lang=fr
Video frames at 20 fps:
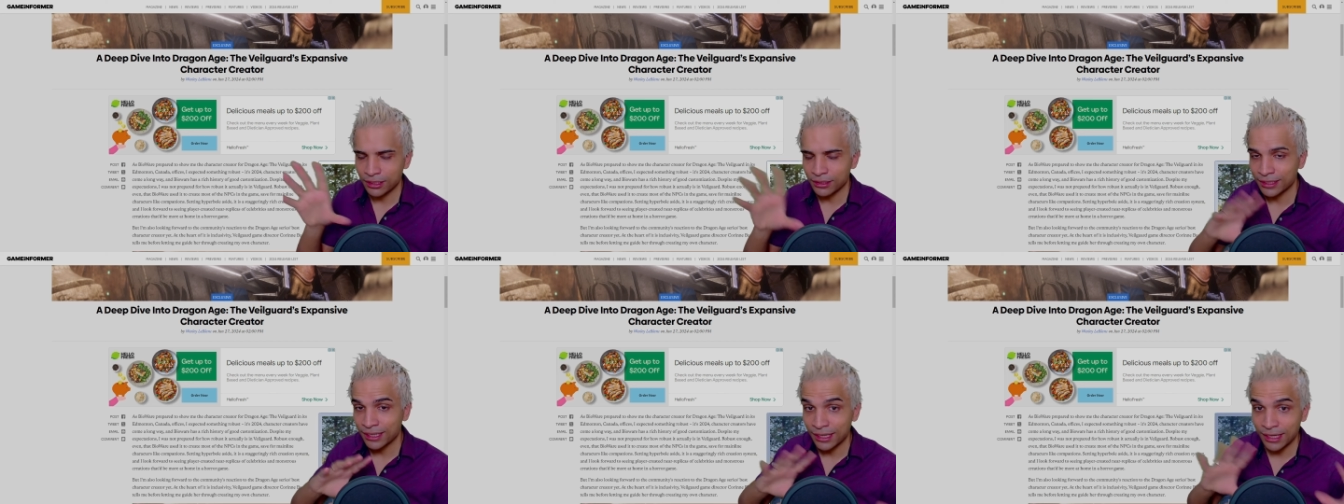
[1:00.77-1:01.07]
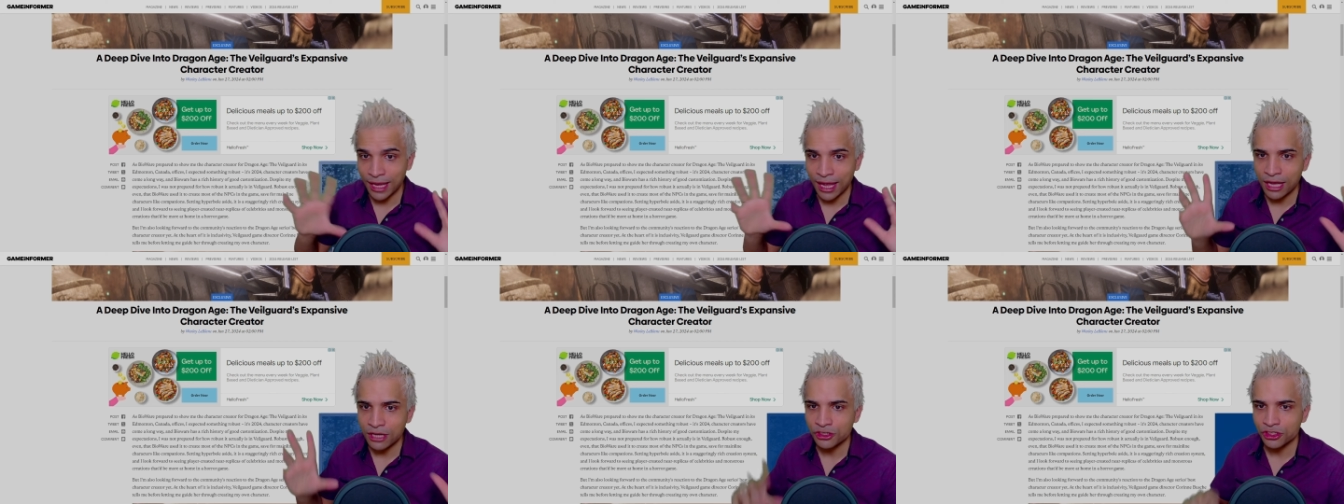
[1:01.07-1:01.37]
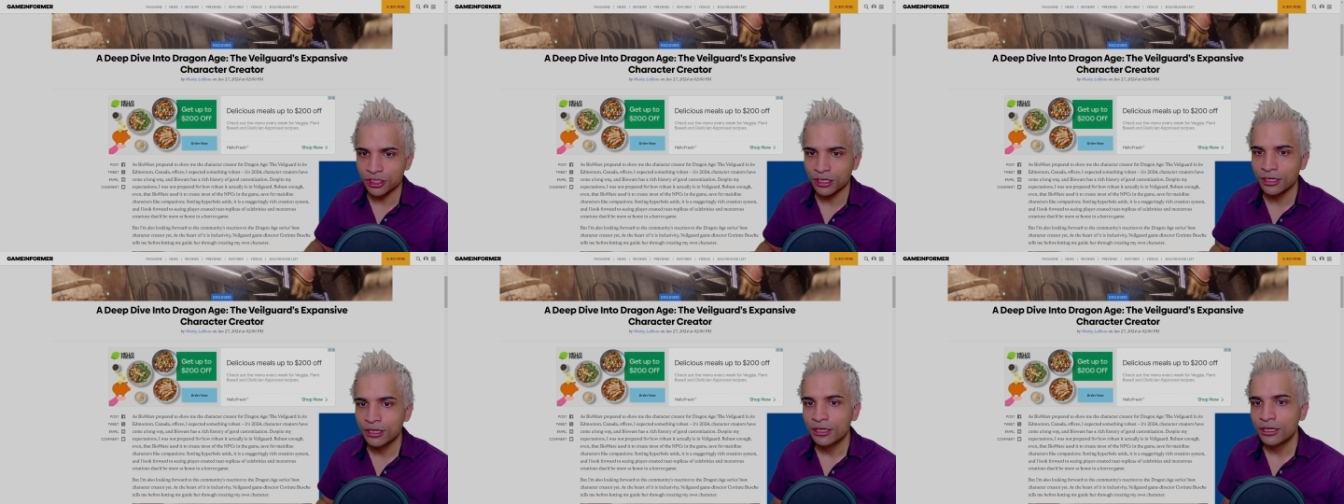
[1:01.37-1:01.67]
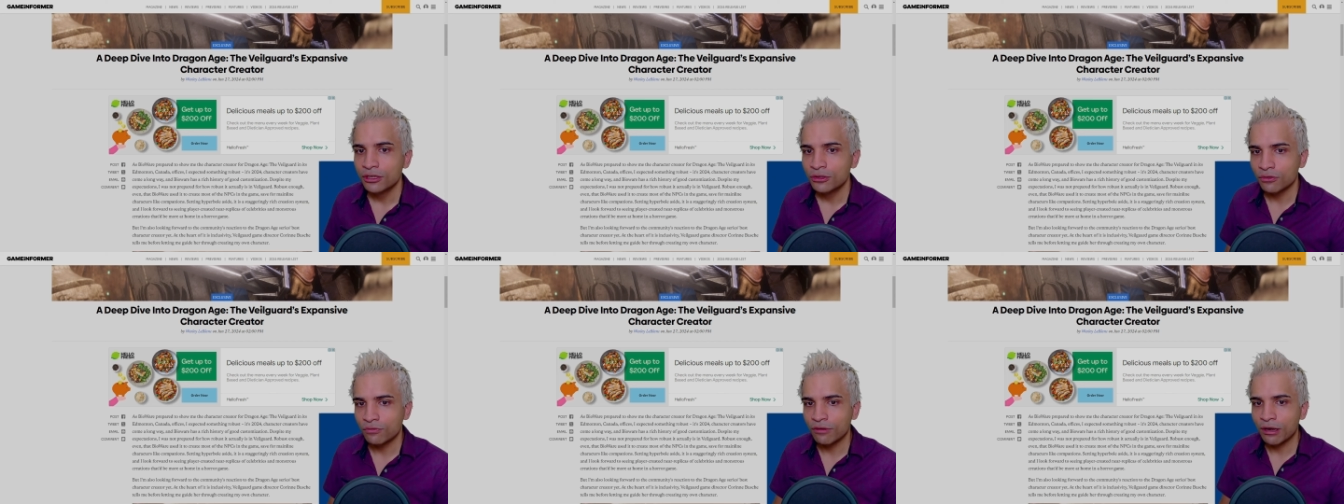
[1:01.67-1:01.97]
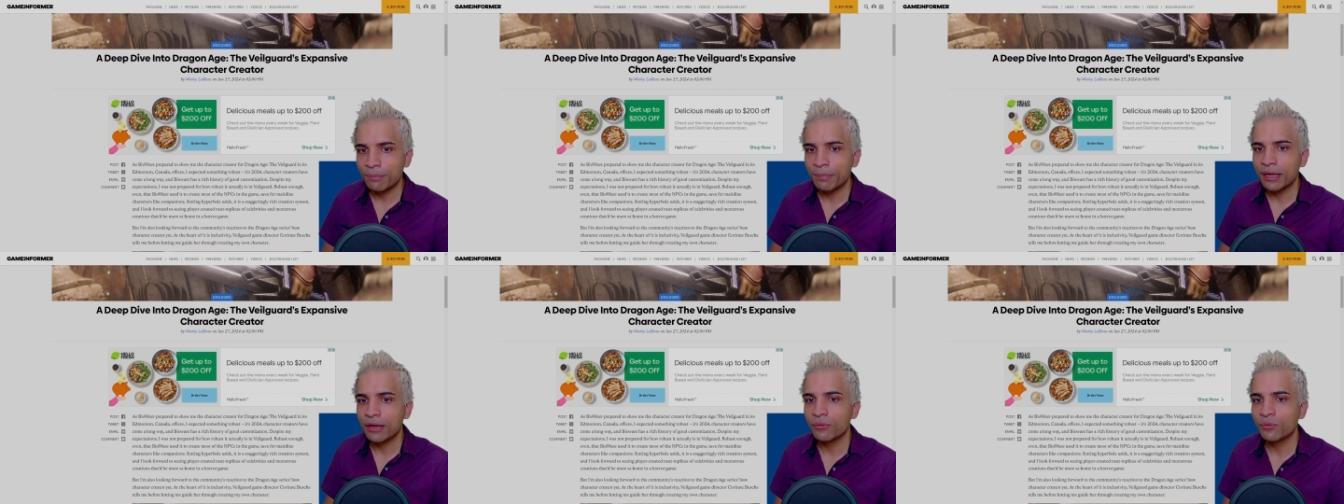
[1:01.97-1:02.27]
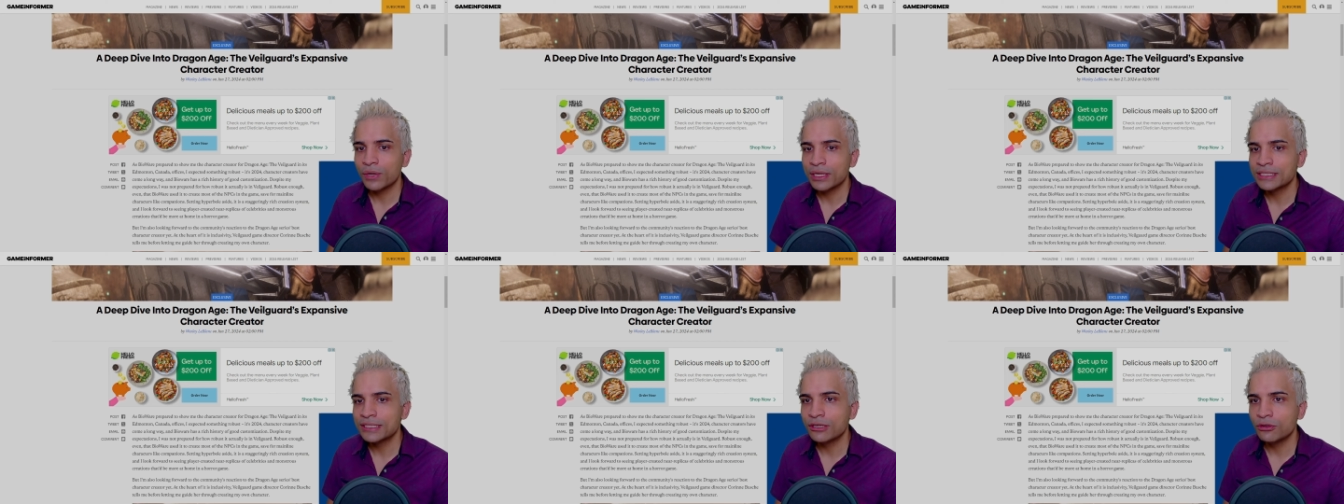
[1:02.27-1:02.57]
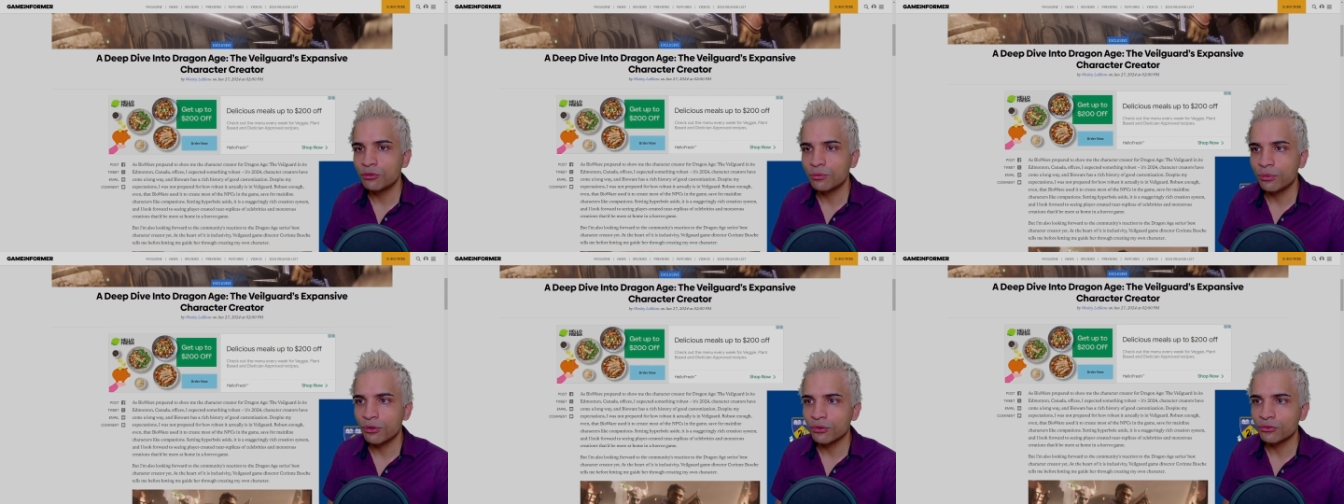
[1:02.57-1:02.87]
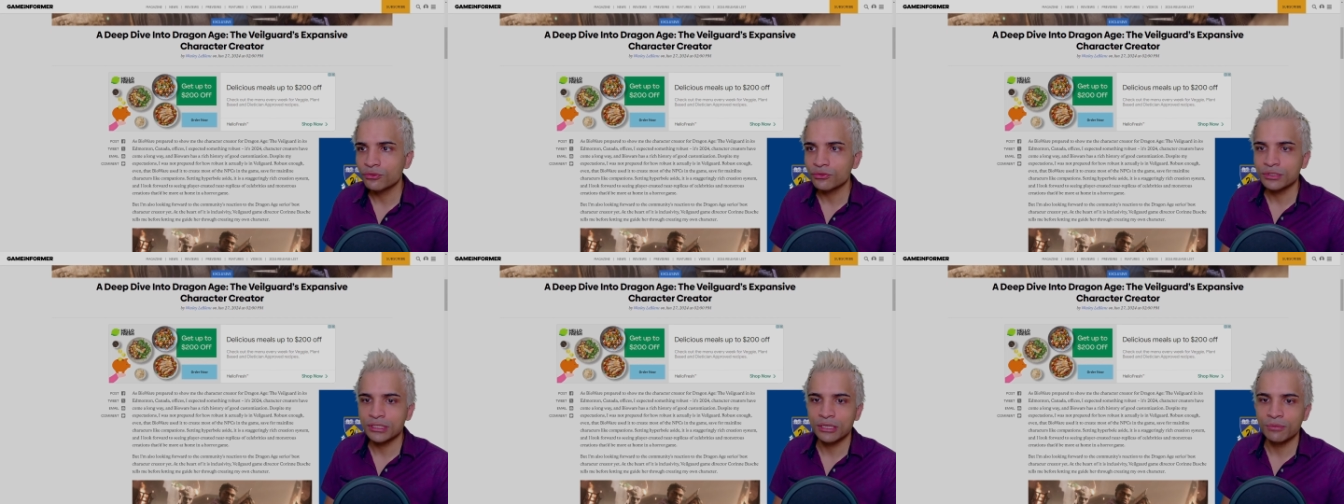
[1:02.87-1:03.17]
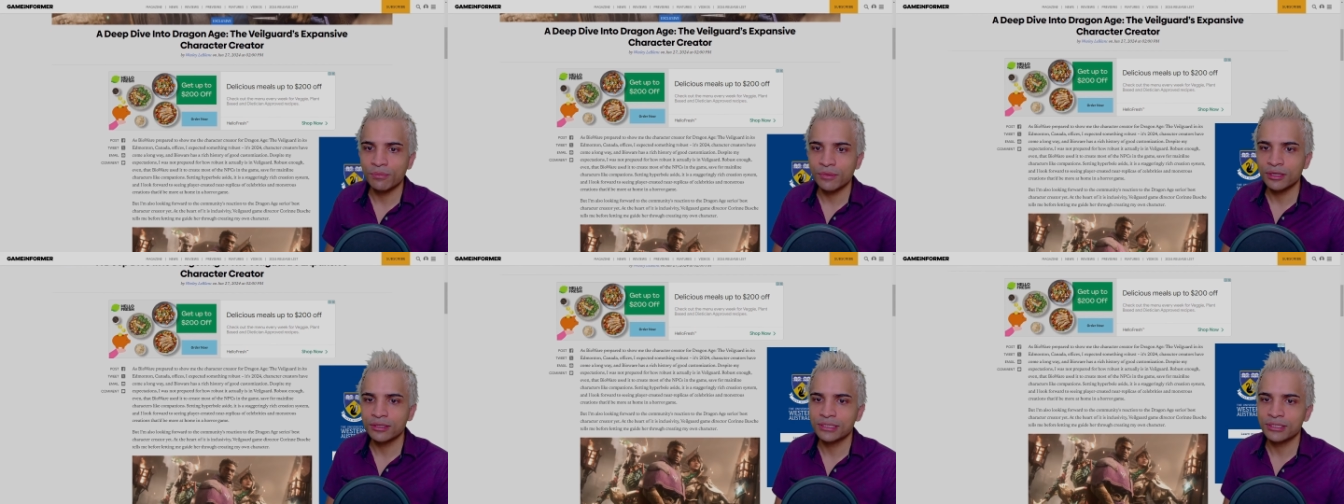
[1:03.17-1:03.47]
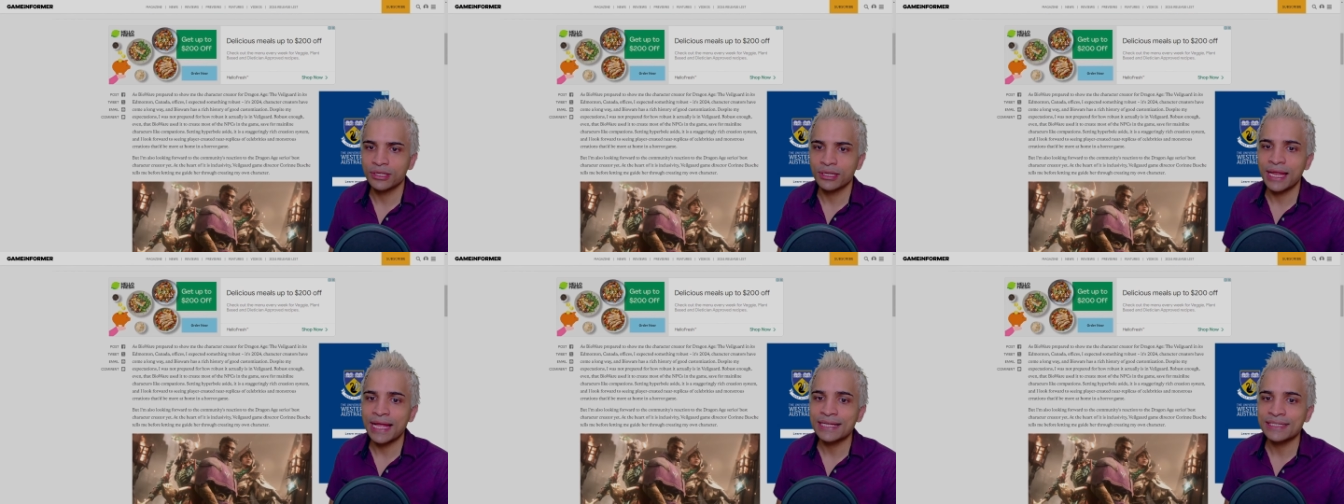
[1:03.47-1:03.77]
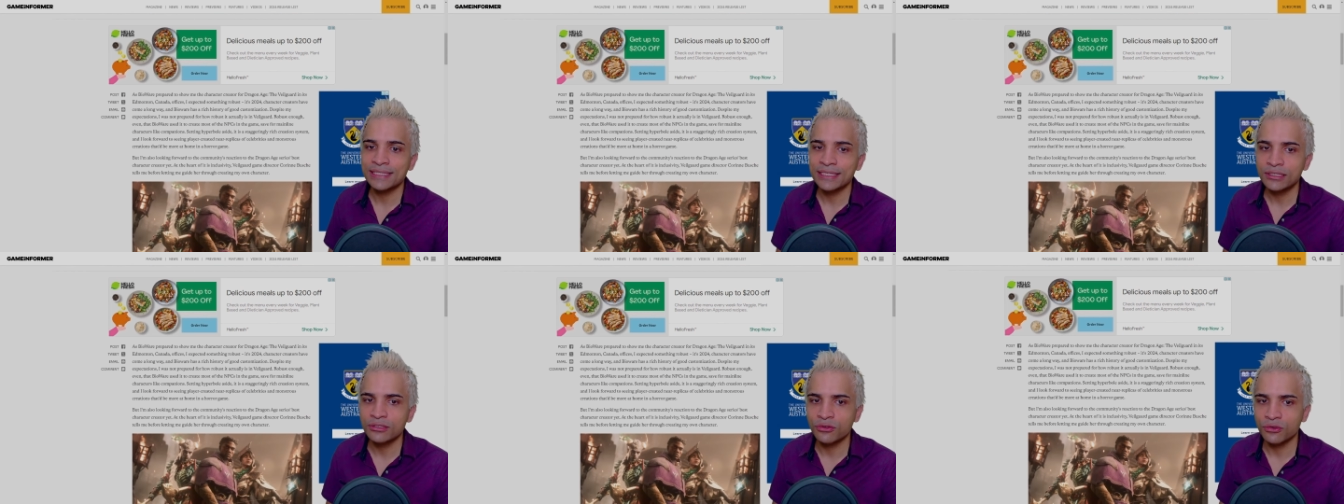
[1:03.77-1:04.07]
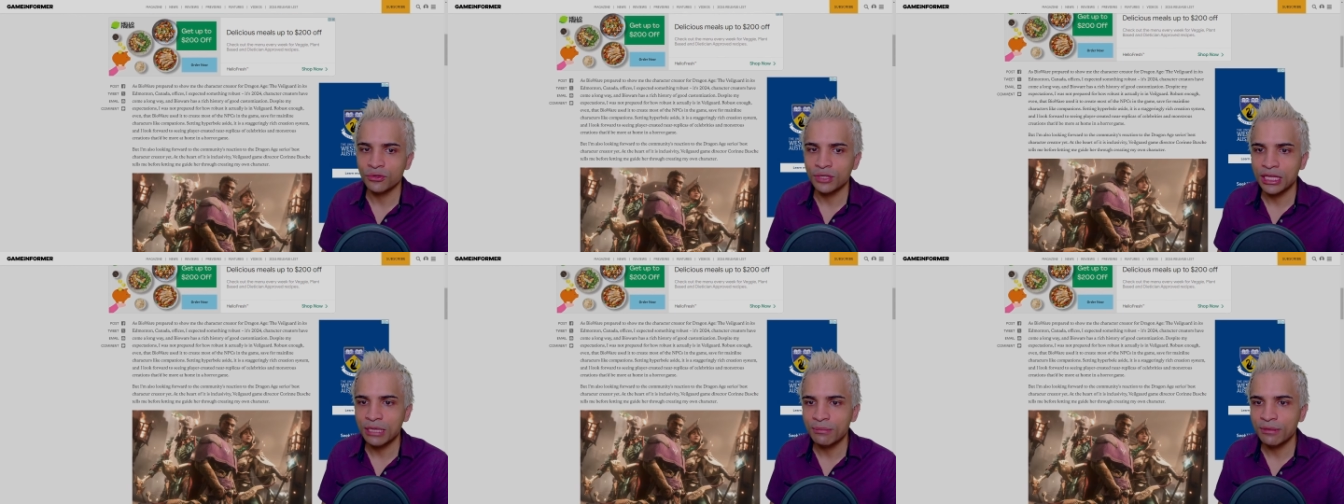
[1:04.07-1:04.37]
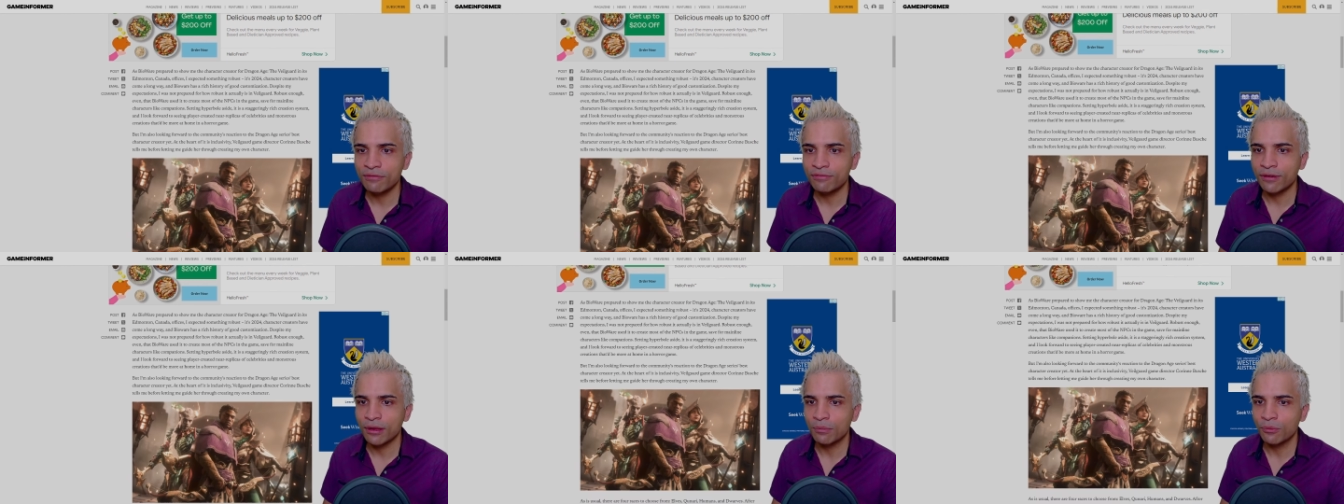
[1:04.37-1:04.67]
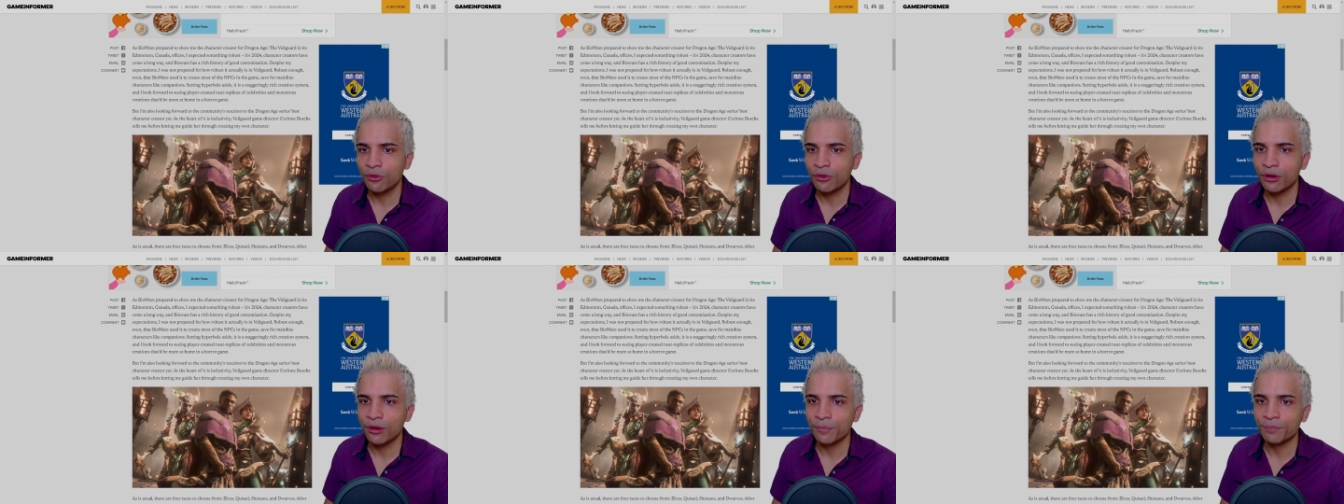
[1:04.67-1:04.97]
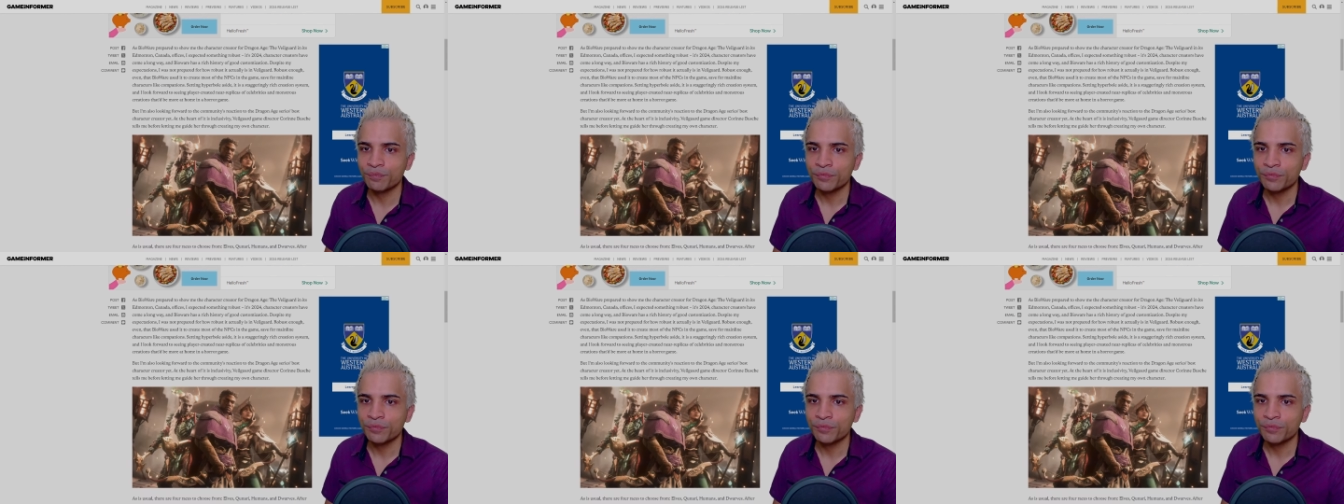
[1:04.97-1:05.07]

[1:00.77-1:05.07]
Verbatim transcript: très large. Donc voilà par Wesley Leblanc, donc c'est, l'article de Gaming Farmer.